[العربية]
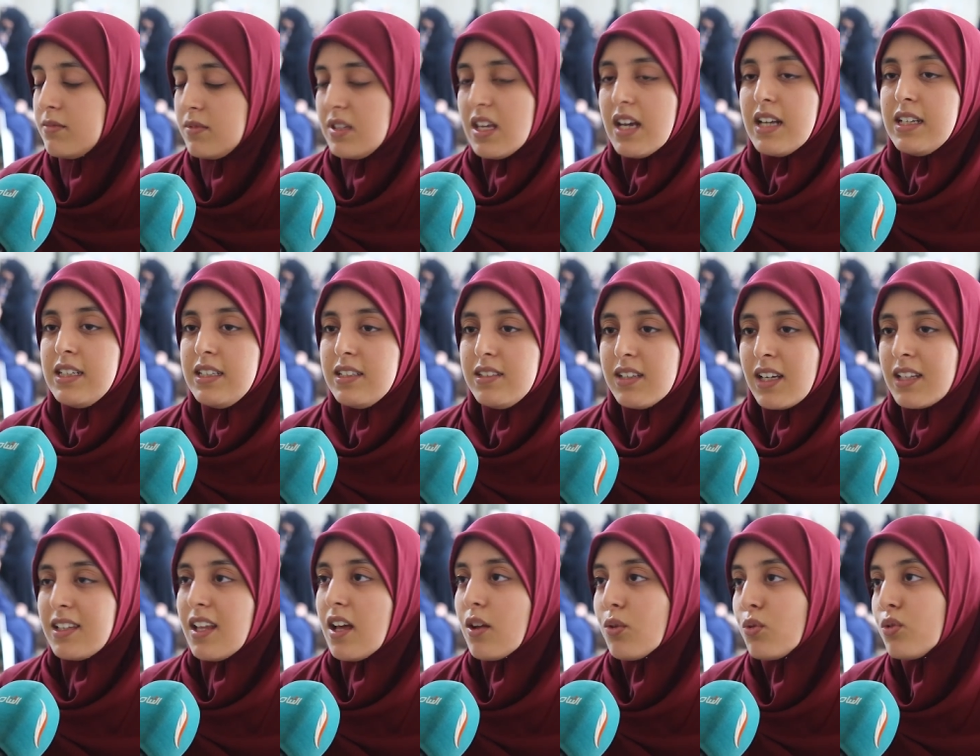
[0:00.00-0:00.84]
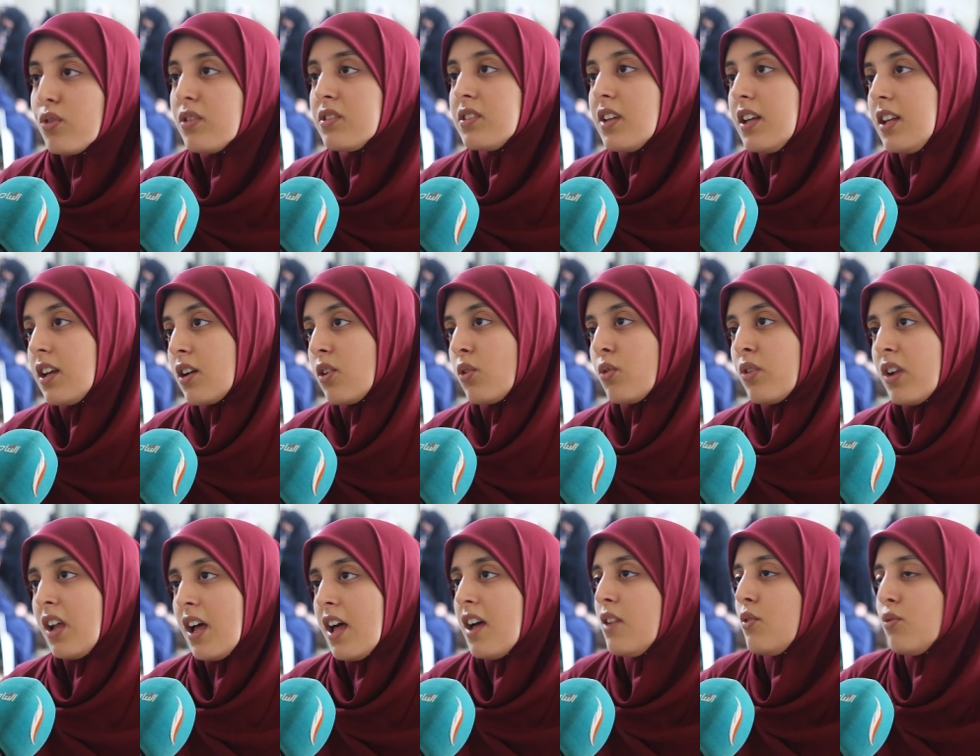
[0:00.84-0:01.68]
يعني يختاروا طريق
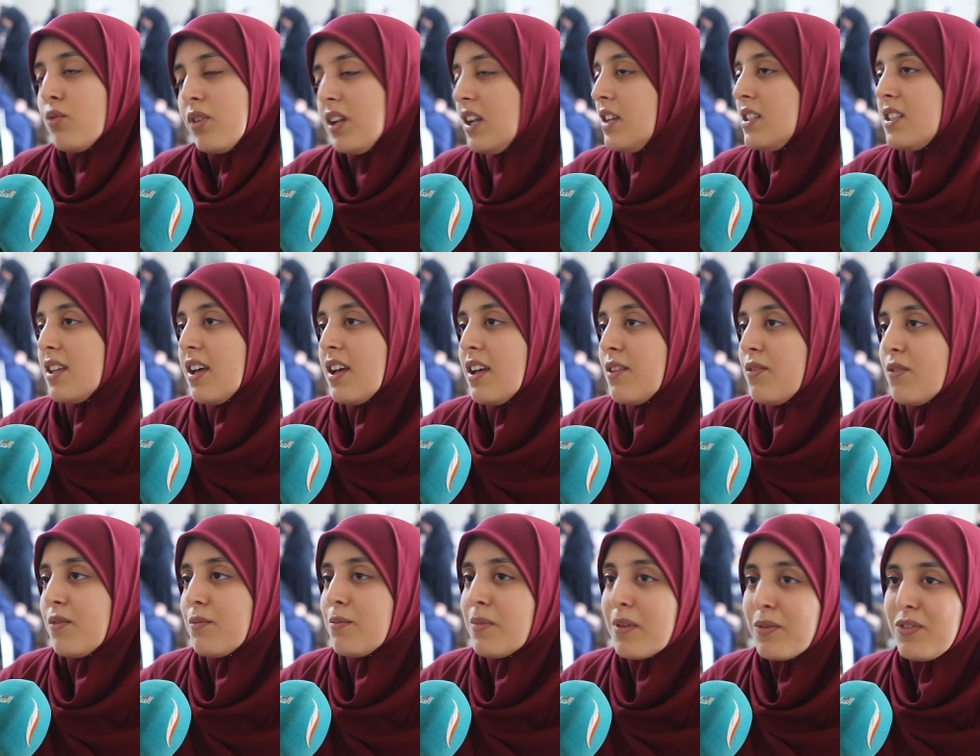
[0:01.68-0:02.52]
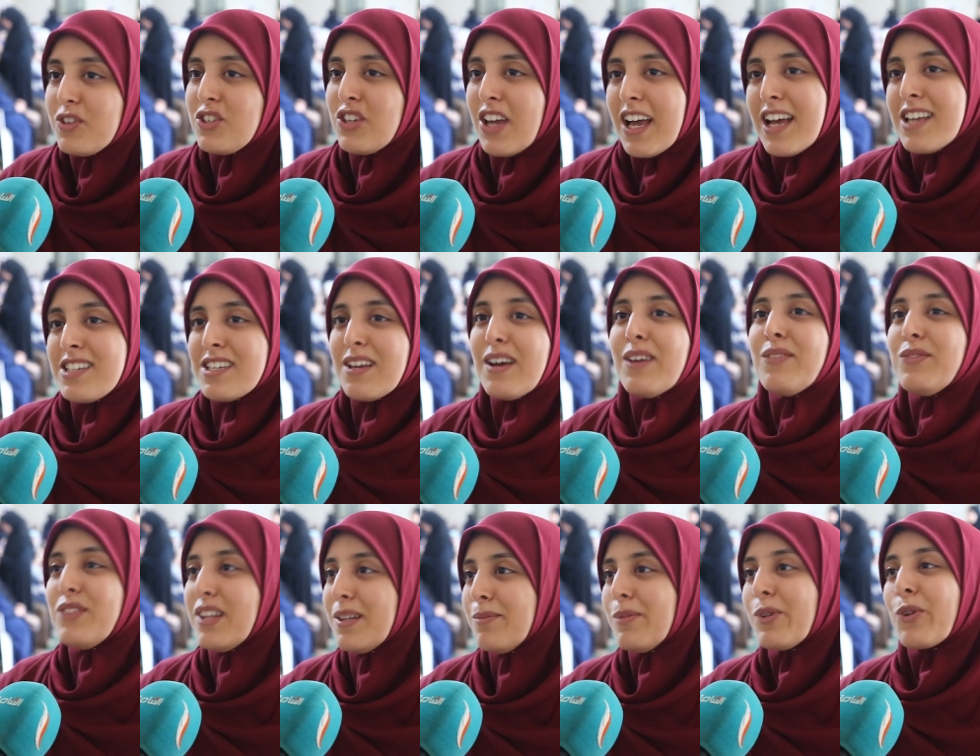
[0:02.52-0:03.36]
القرآن وليس ما فيش حاجة
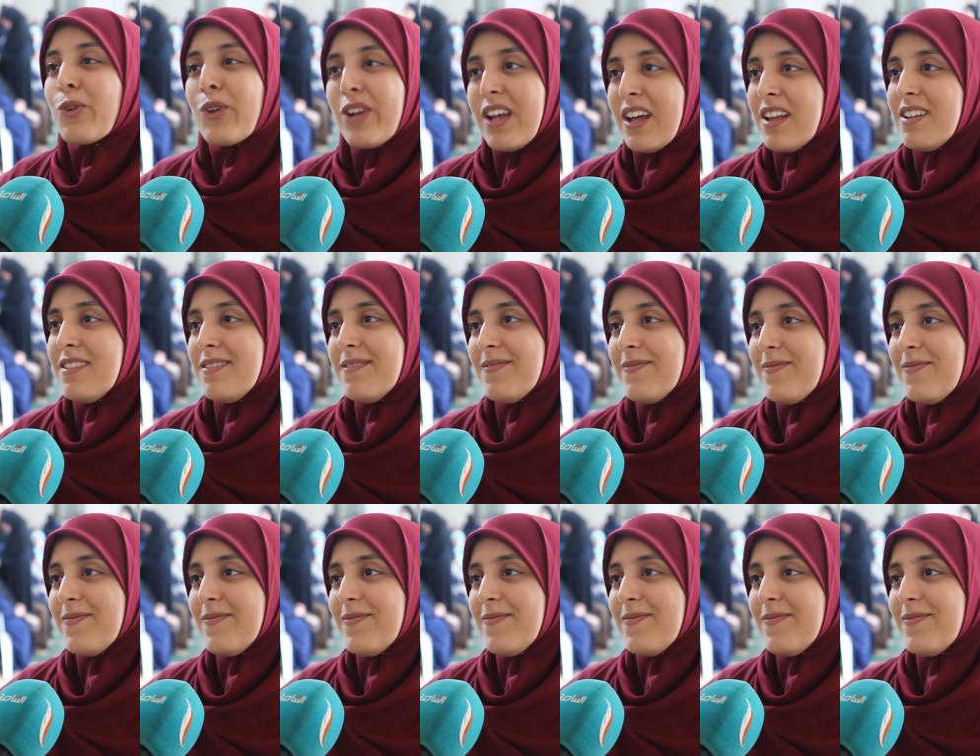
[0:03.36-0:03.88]
أفضل من القرآن